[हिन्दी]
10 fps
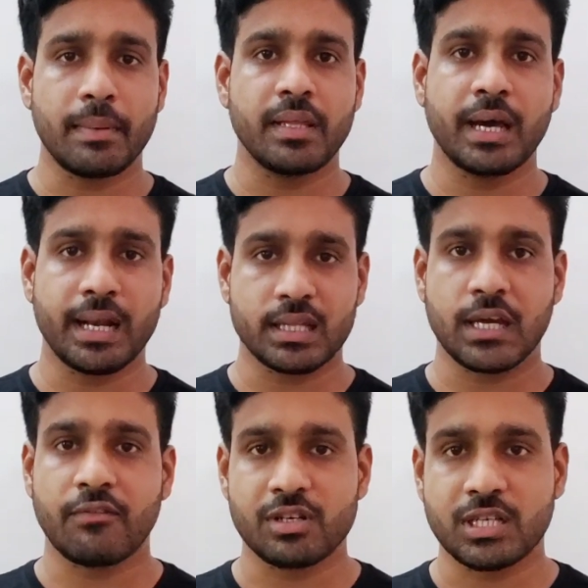यहाँ पर ध्यान
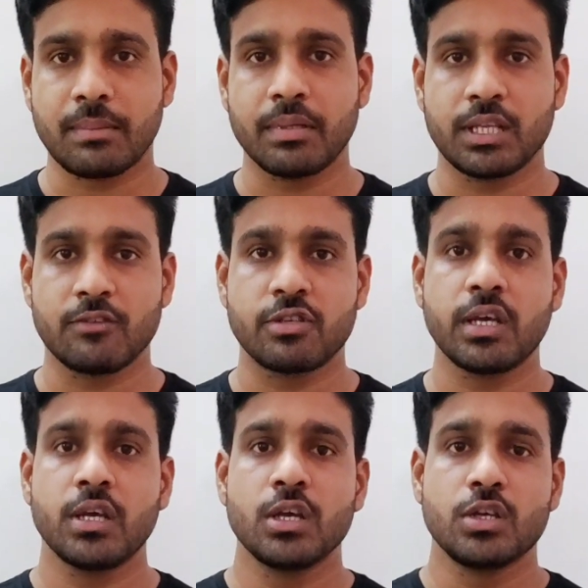रखता है व्हाट्सएप अपनी तरफ
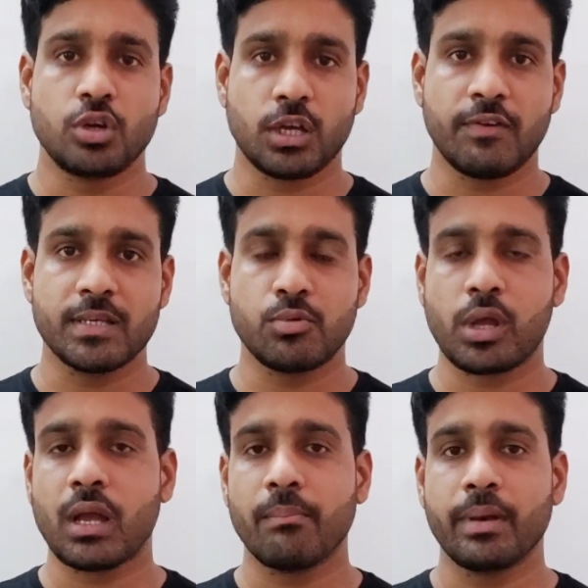से जो कि
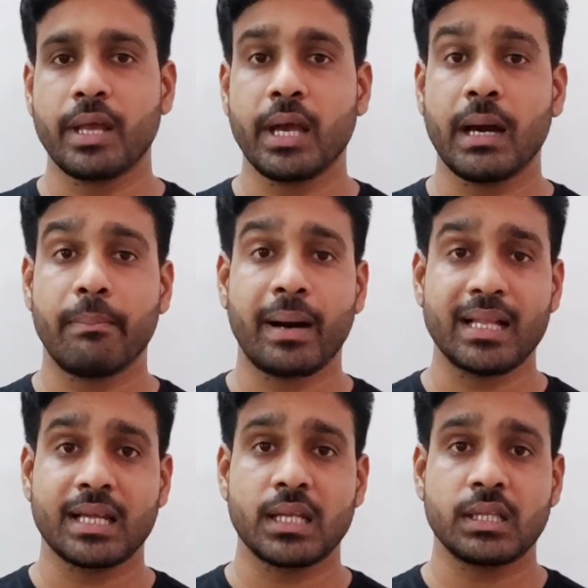फेसबुक की कंपनी है अब
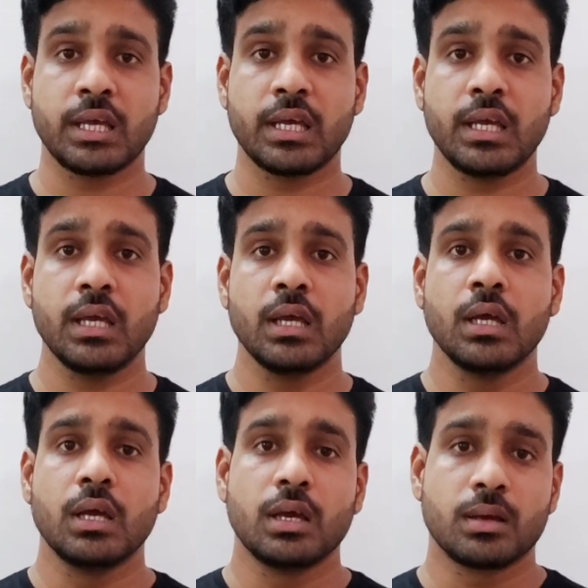बात करते हैं कि
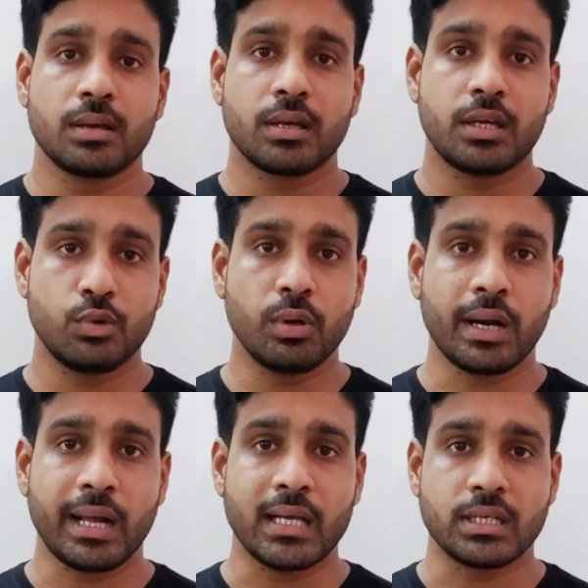क्यों
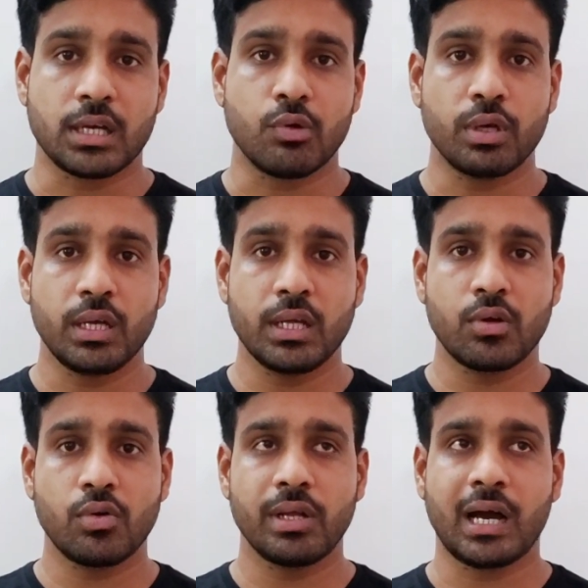कर रहा है ऐसा क्योंकि
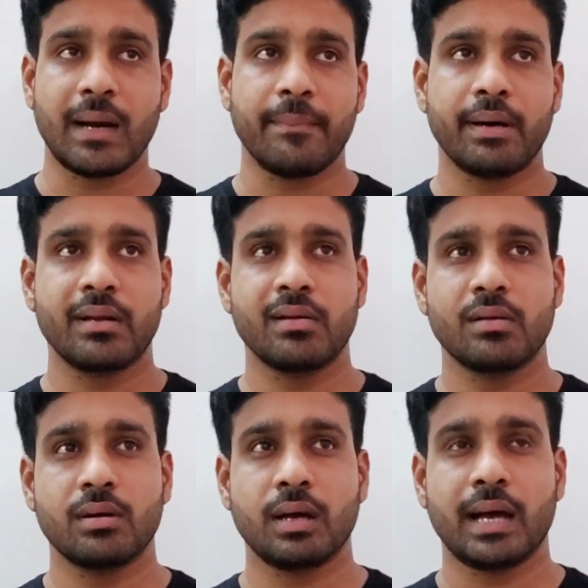देखो यहाँ पर
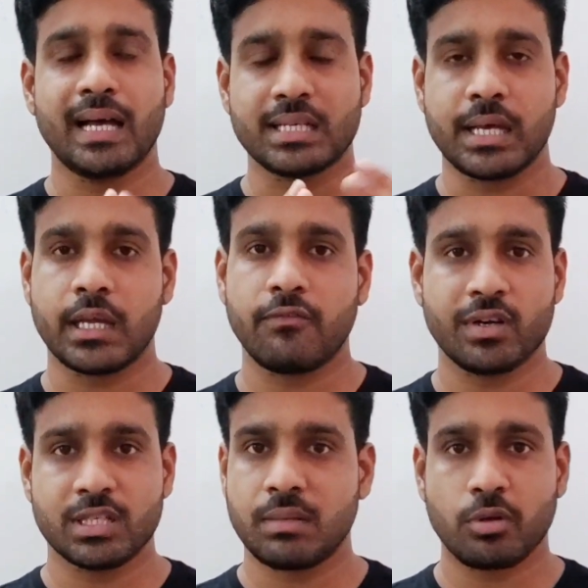ऐसा है कि
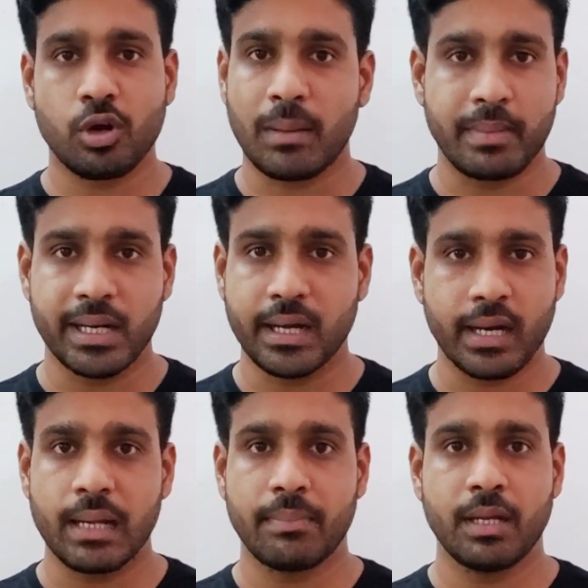व्हाट्सएप देखो अपडेट
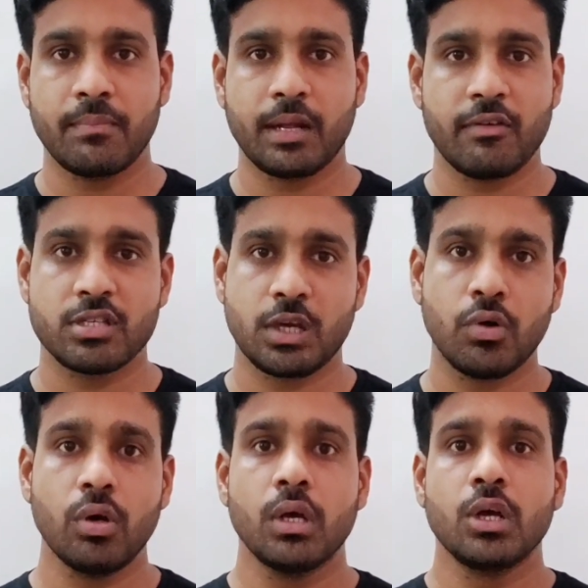कर रहा है अपनी प्राइवेसी
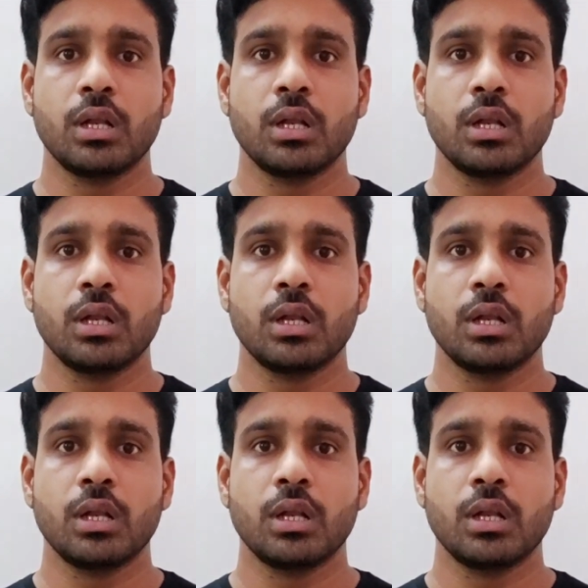को